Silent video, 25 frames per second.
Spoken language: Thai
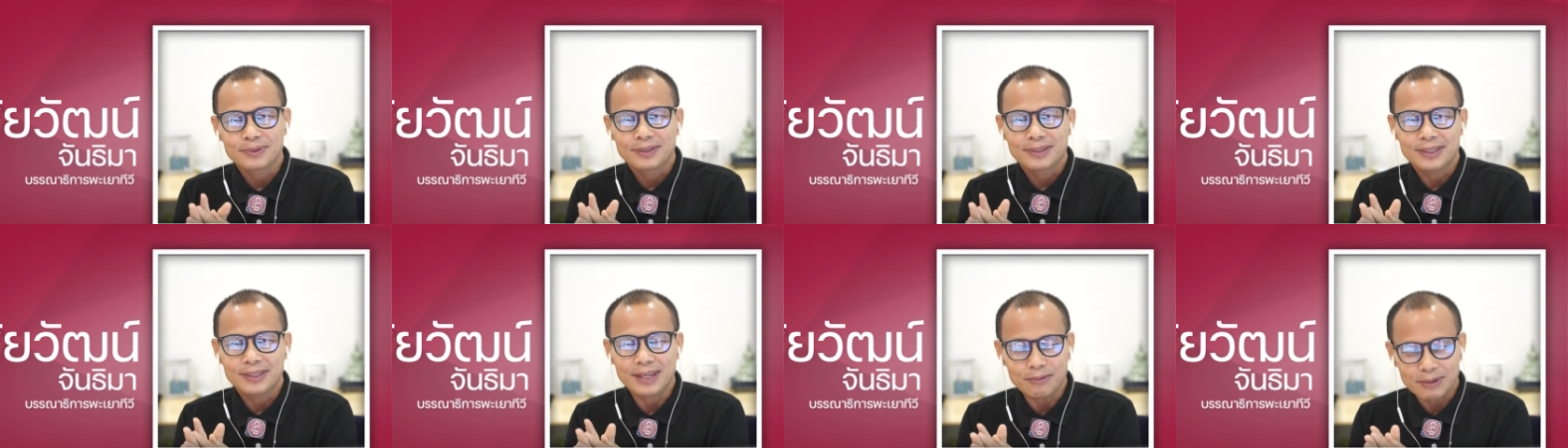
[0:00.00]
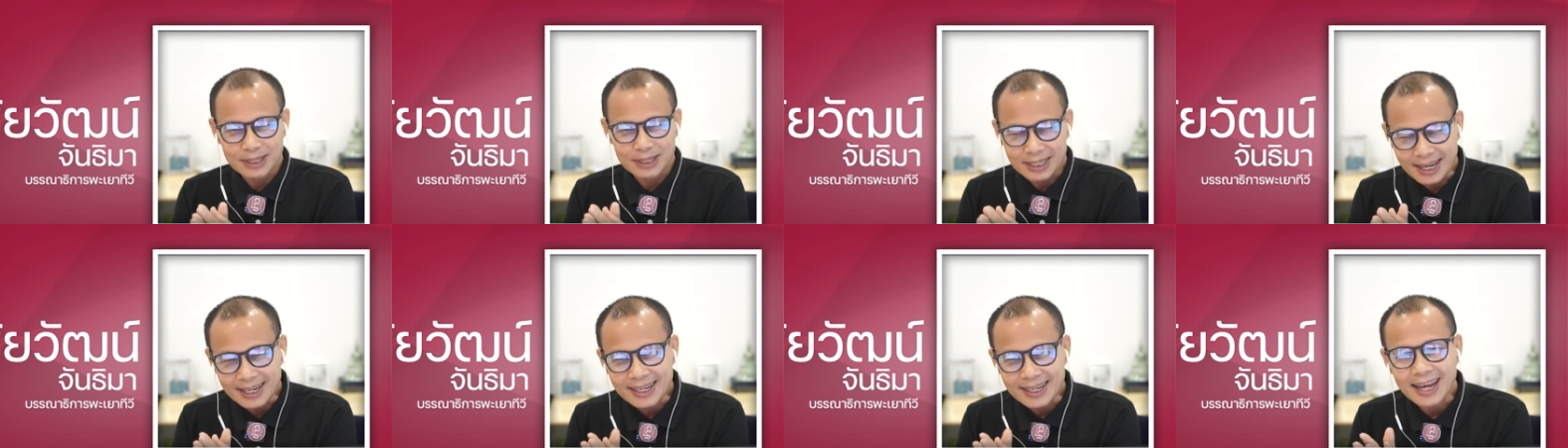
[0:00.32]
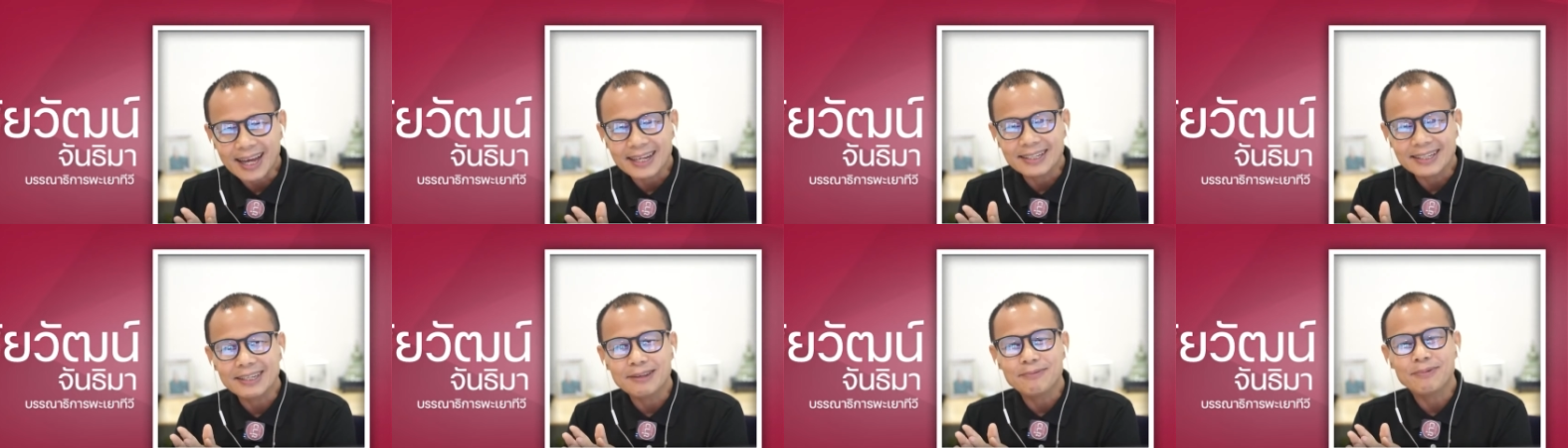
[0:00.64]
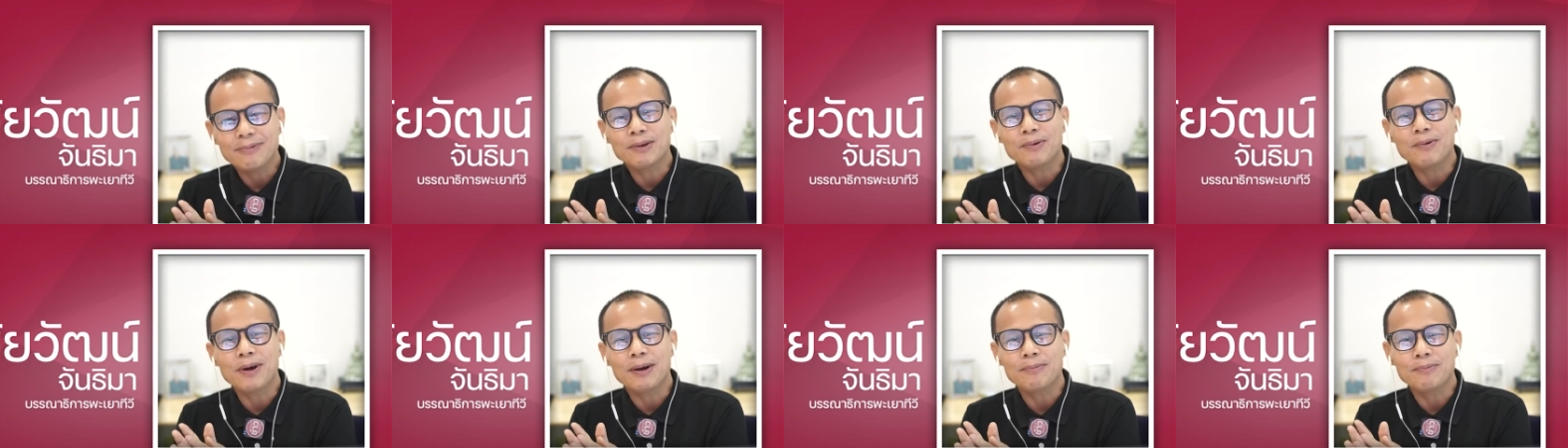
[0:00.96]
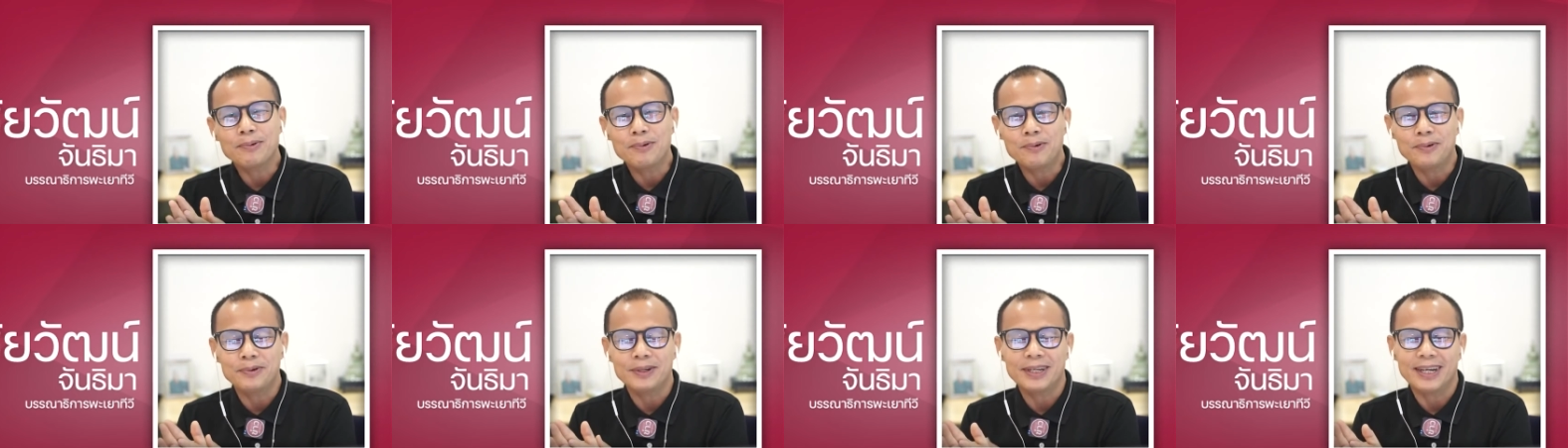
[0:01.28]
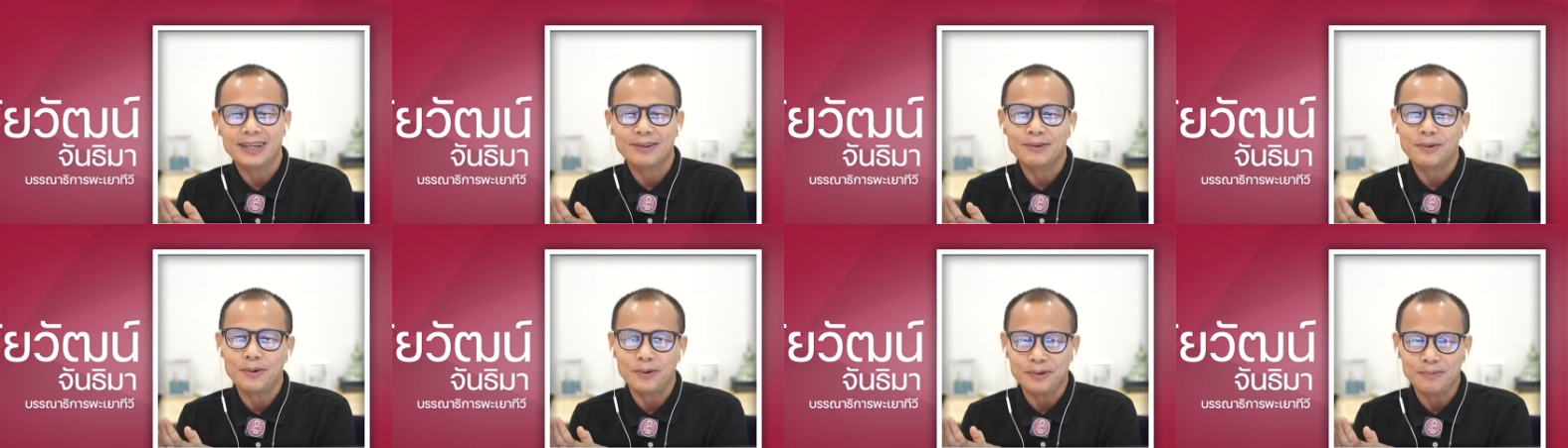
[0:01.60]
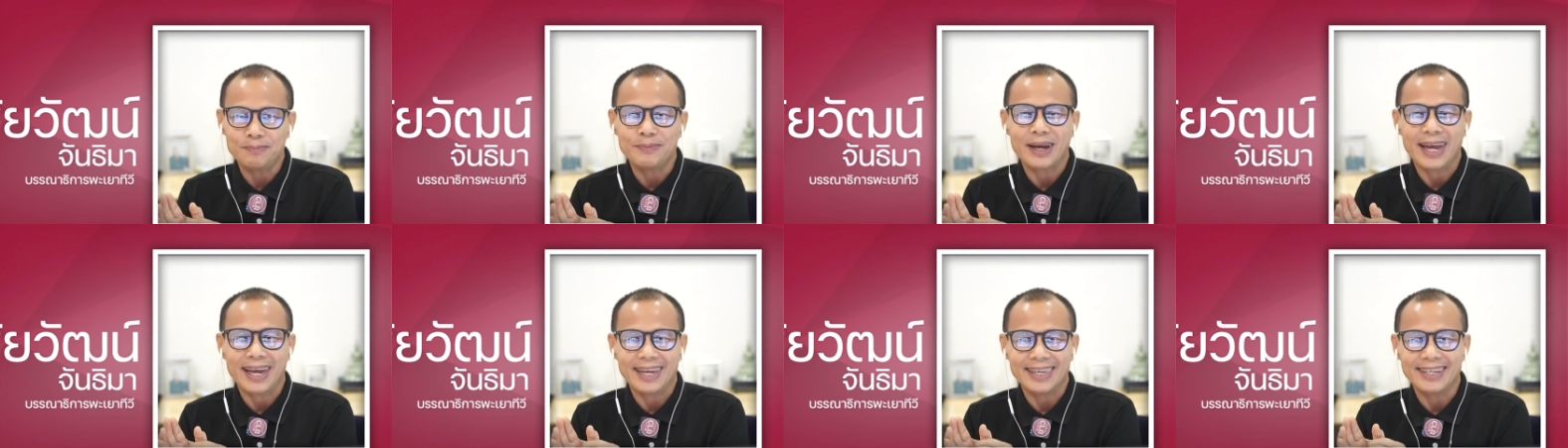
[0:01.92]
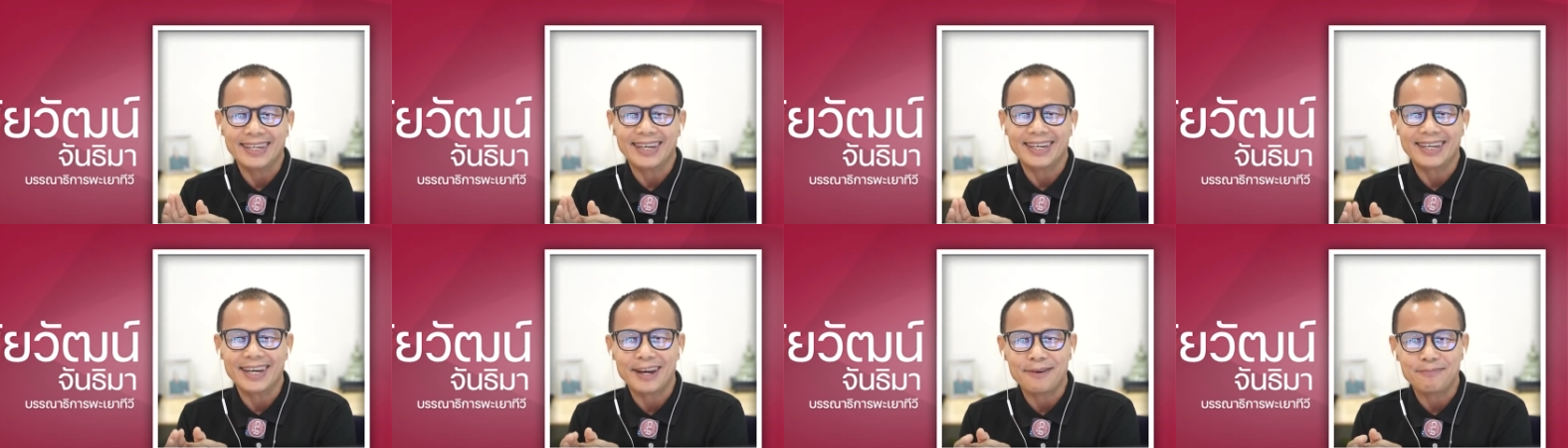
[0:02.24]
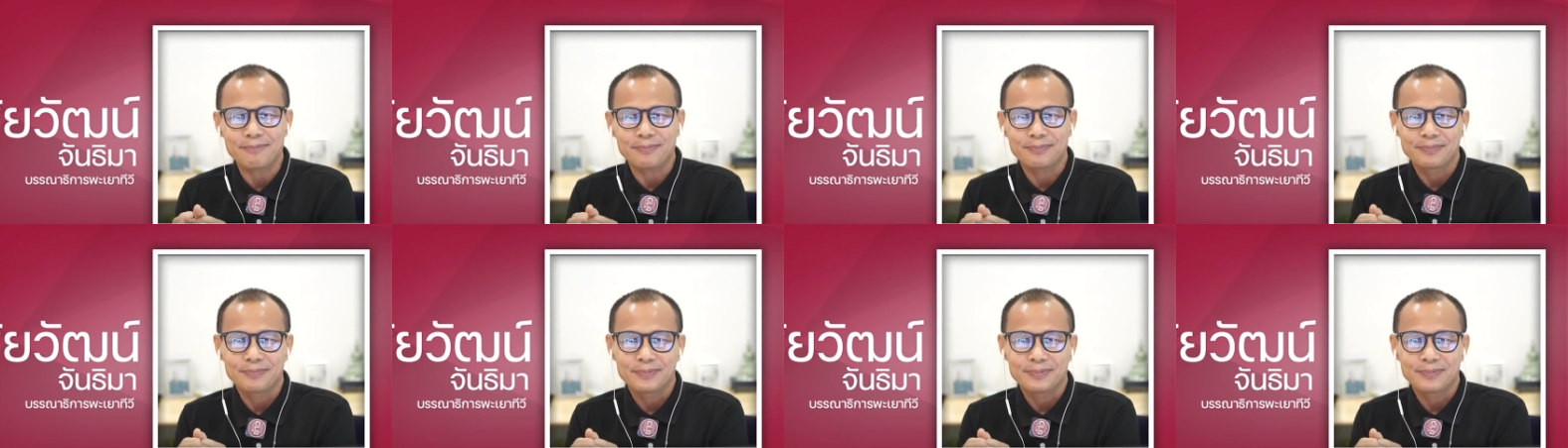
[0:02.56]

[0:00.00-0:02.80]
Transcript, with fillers: นักวิชาการที่มีความรู้เรื่องกฎหมายนะครับ